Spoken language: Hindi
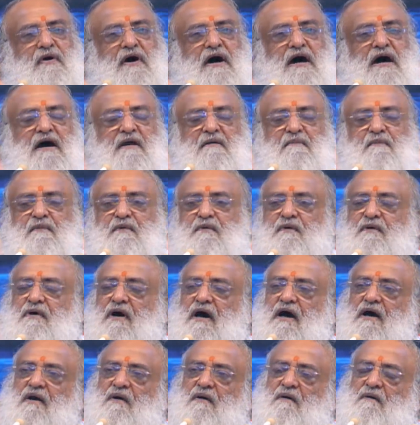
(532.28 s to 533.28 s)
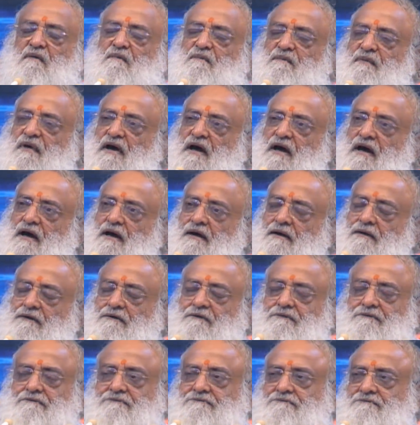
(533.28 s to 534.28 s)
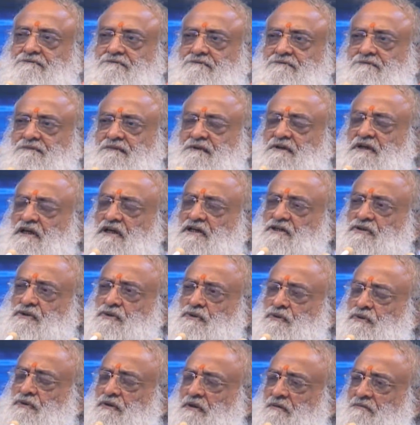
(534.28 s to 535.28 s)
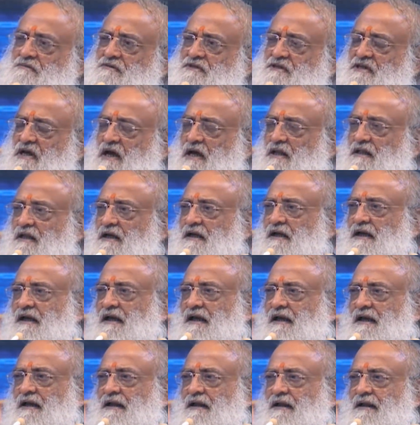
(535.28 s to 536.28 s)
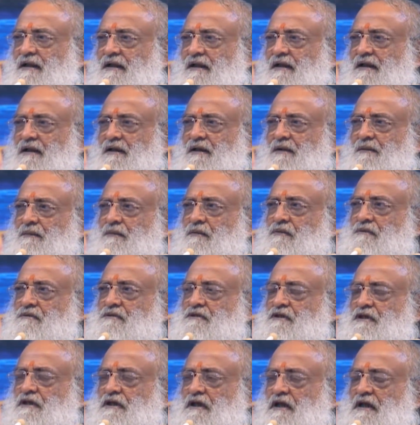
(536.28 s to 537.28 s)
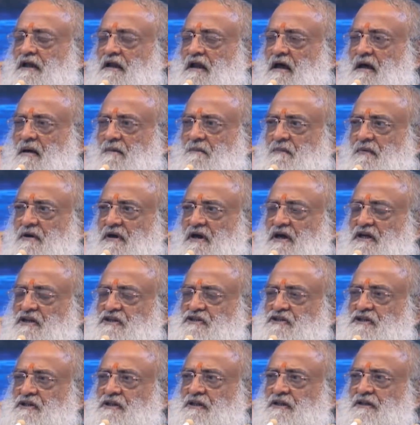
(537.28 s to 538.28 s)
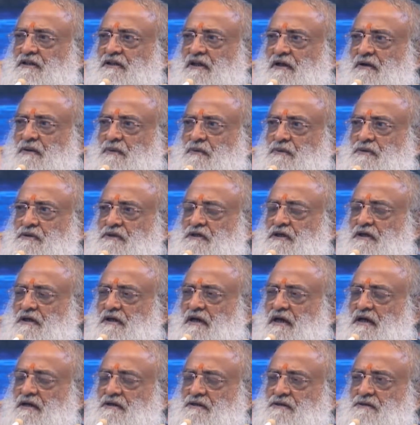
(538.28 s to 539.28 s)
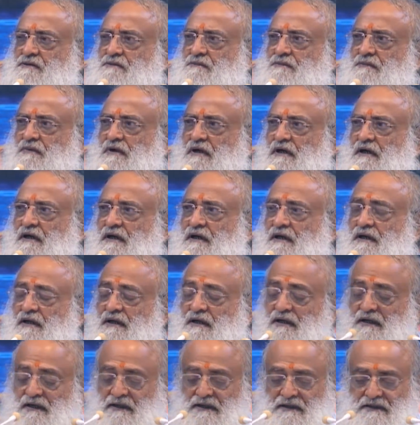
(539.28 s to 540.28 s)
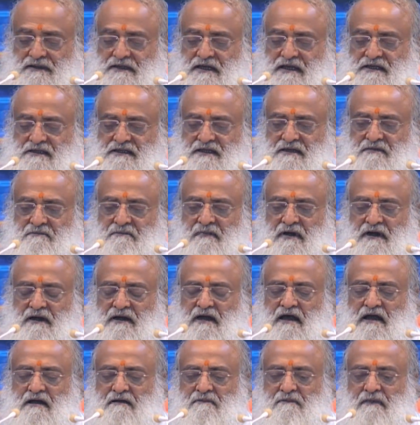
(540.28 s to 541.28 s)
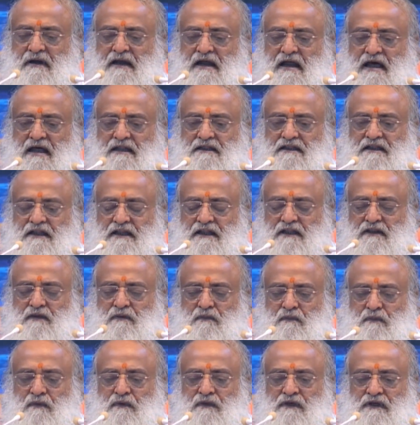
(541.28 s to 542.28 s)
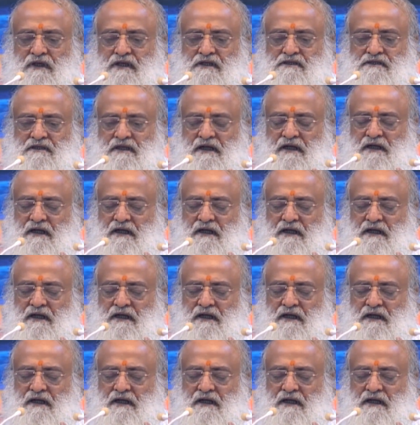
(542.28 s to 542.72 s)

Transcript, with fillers: पुकार और प्यार ये सुगम साधन है उसी के नाम का चिंतन उसी का सुमरण जैसे मकान बनाते हैं तो मुख्य संकल्प